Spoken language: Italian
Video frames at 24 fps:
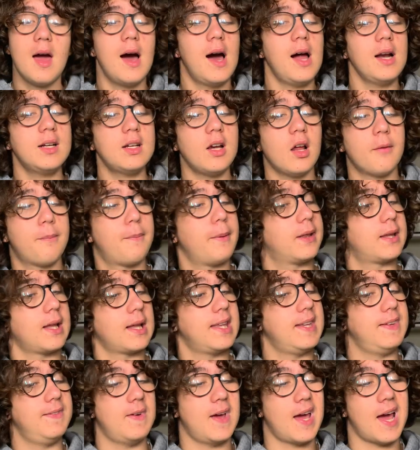Altre
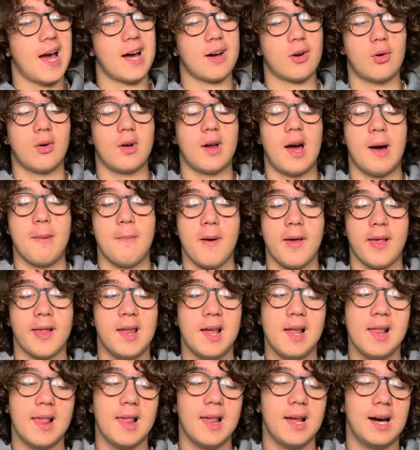aspettative
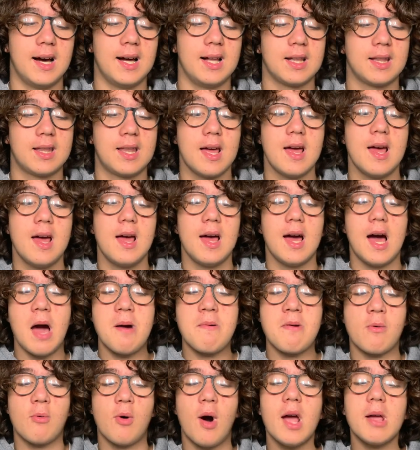abbastanza alte
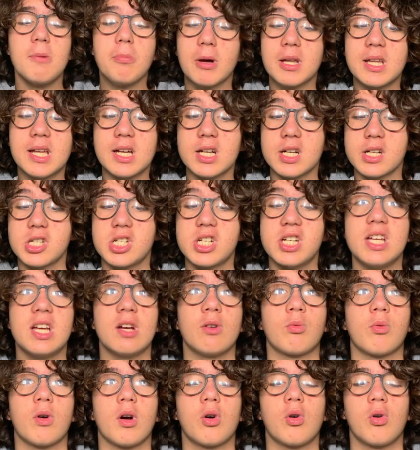abbiamo iPad Air
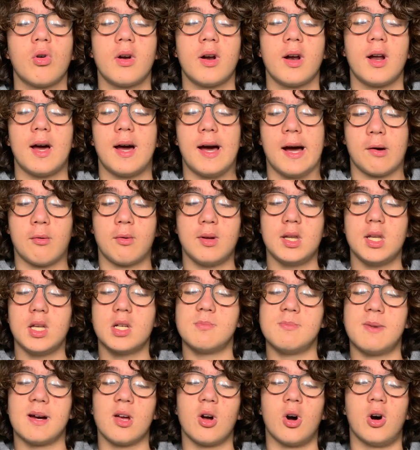5 con A15
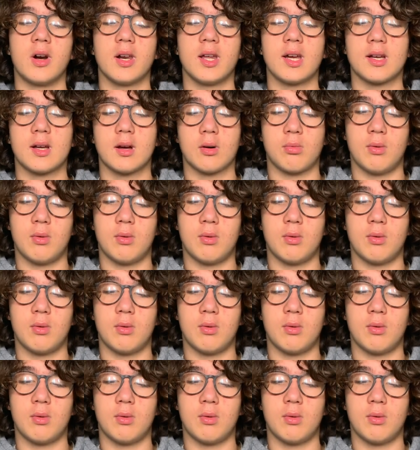Bionic,